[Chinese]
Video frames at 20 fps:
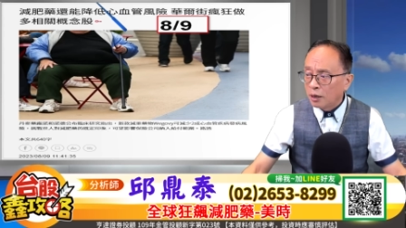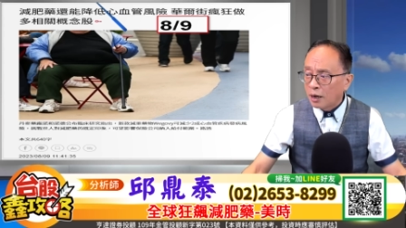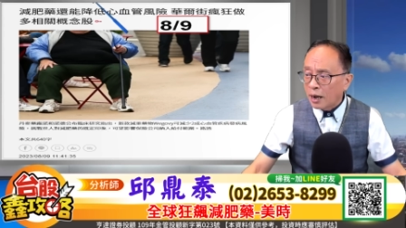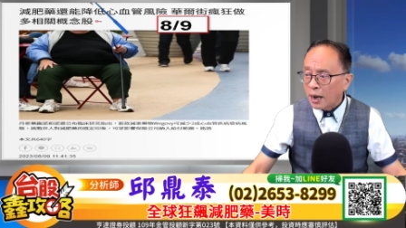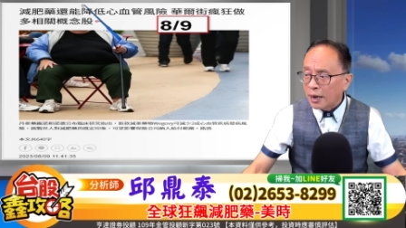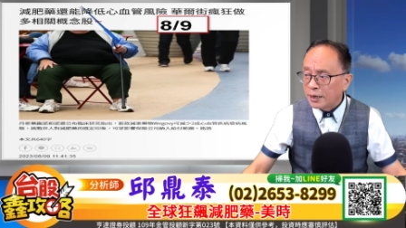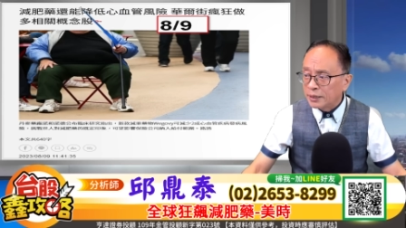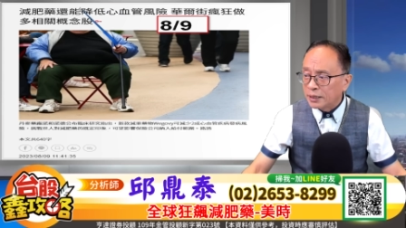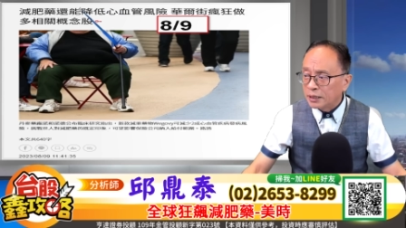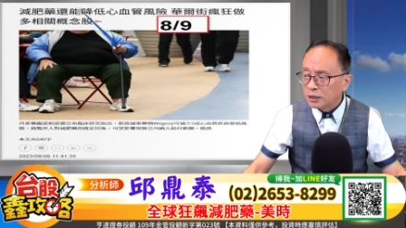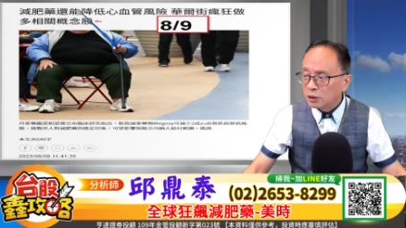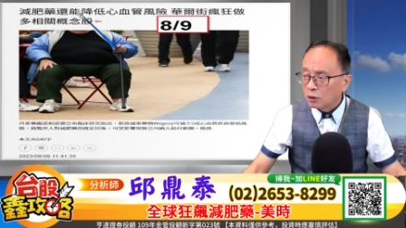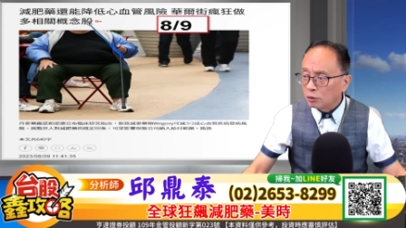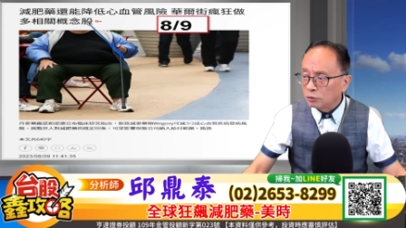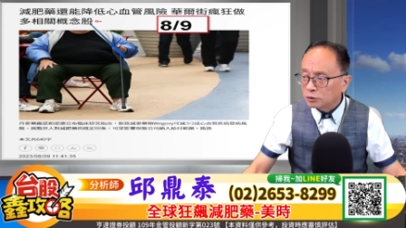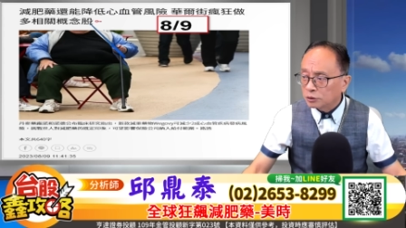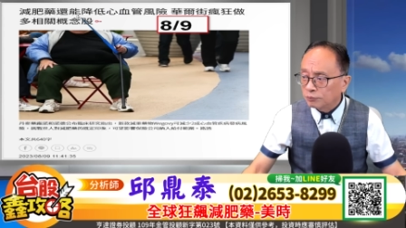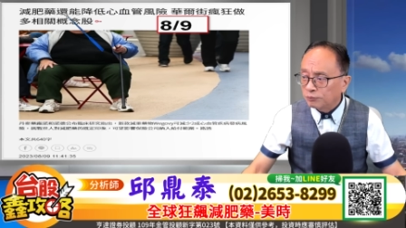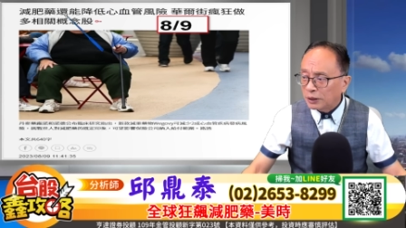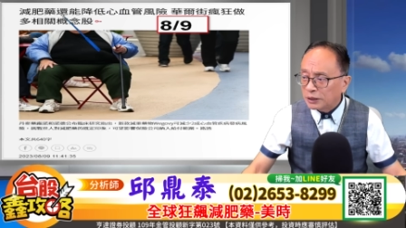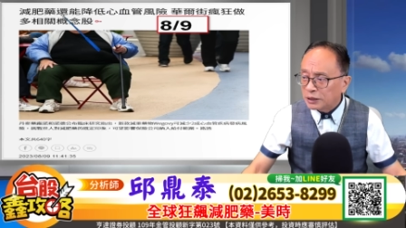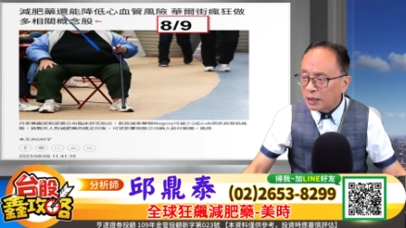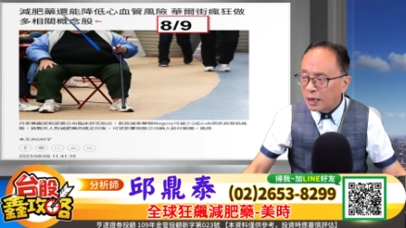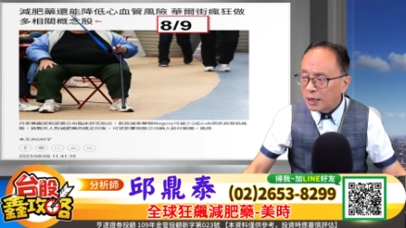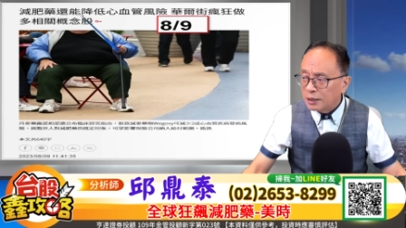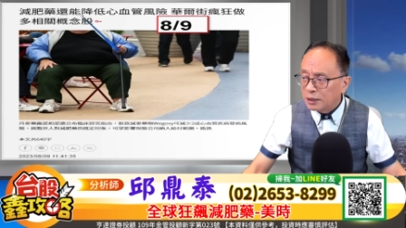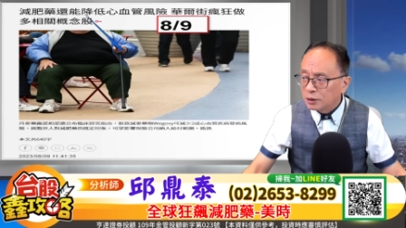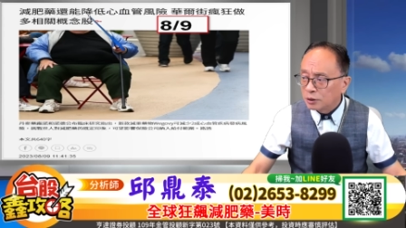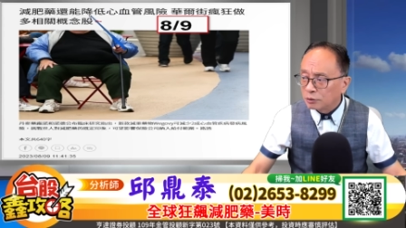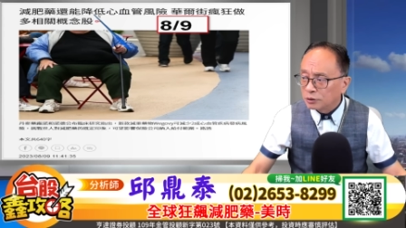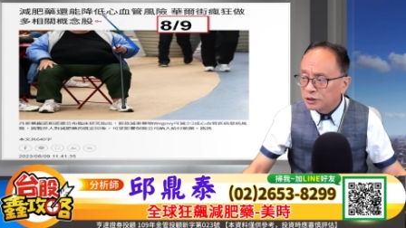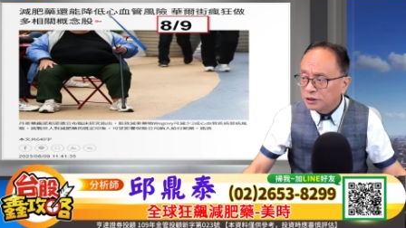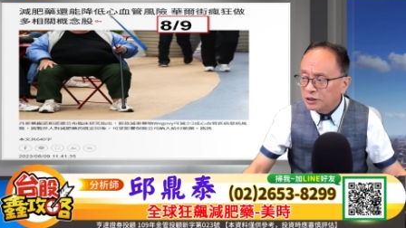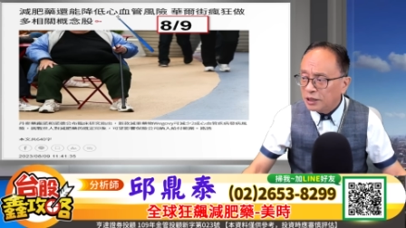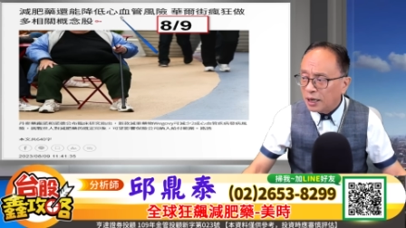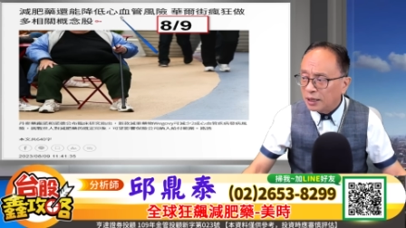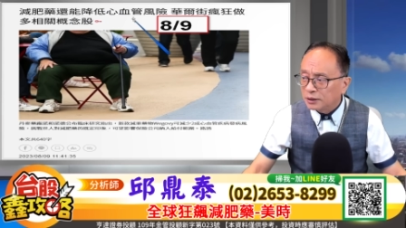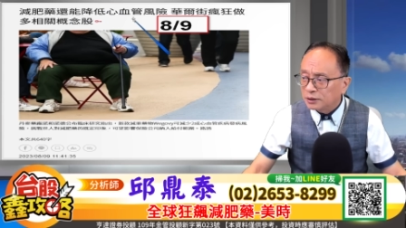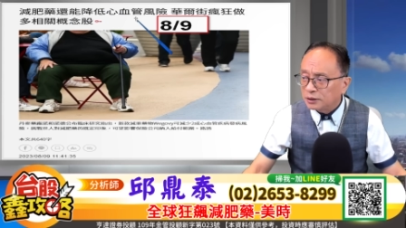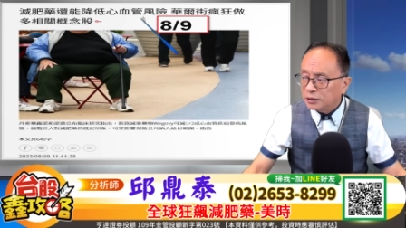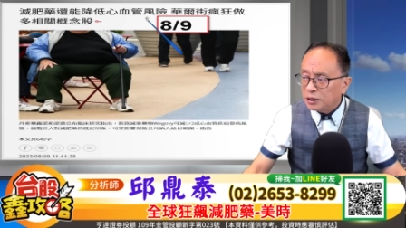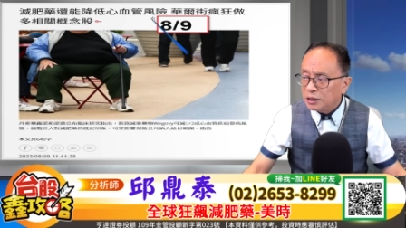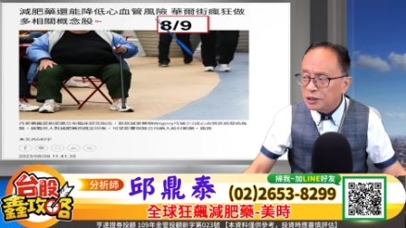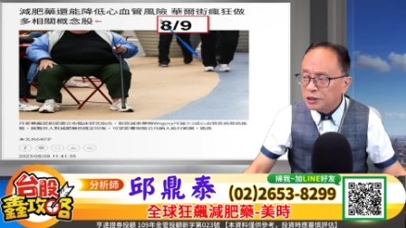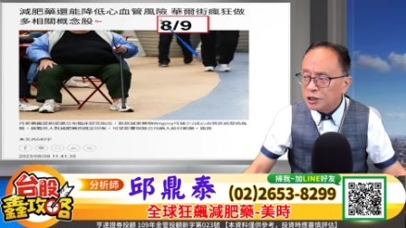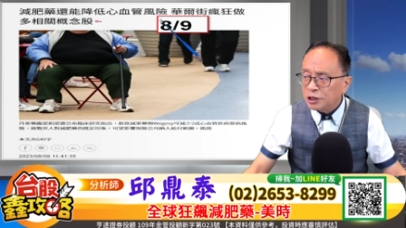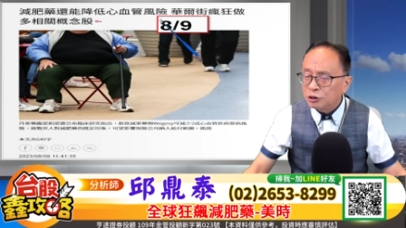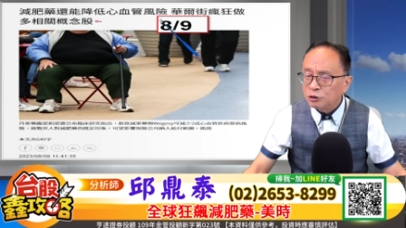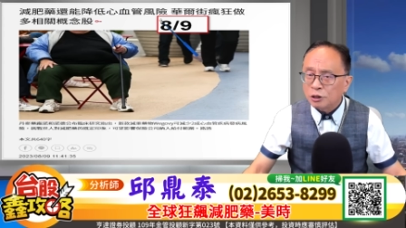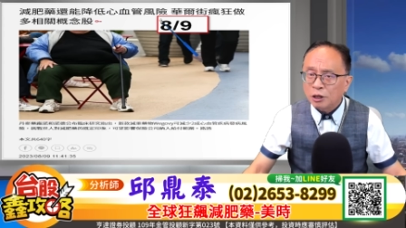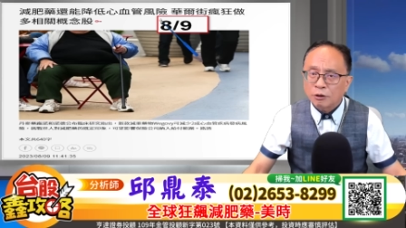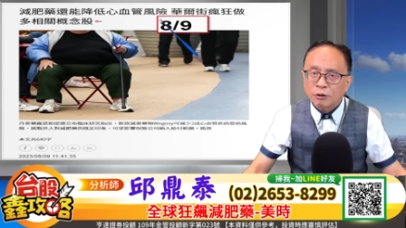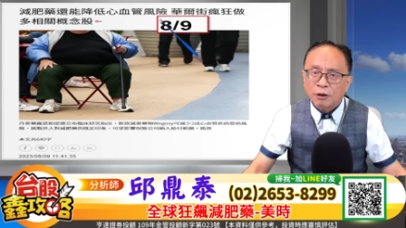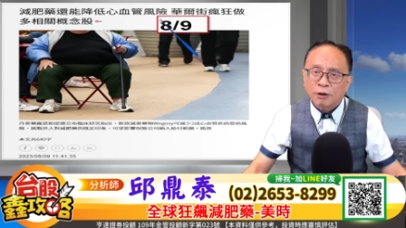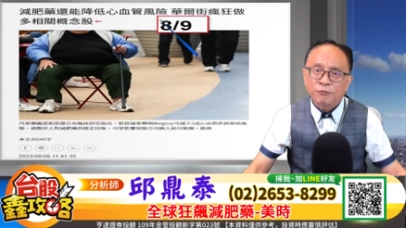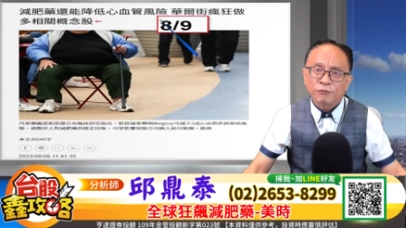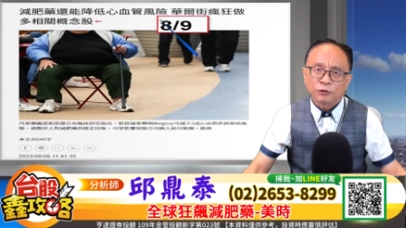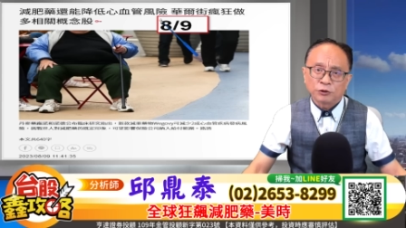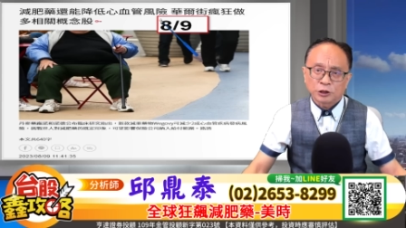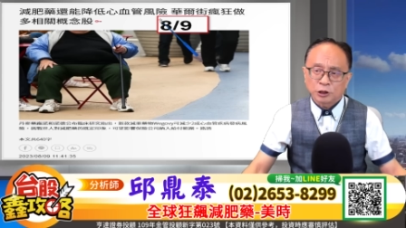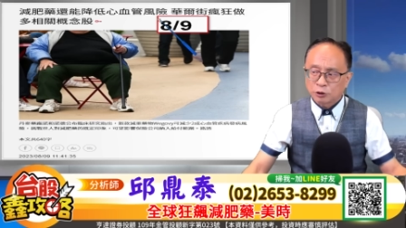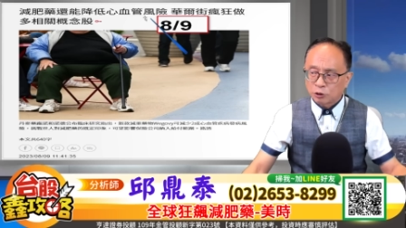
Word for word: 还能够发现，还能够降低心血管风险。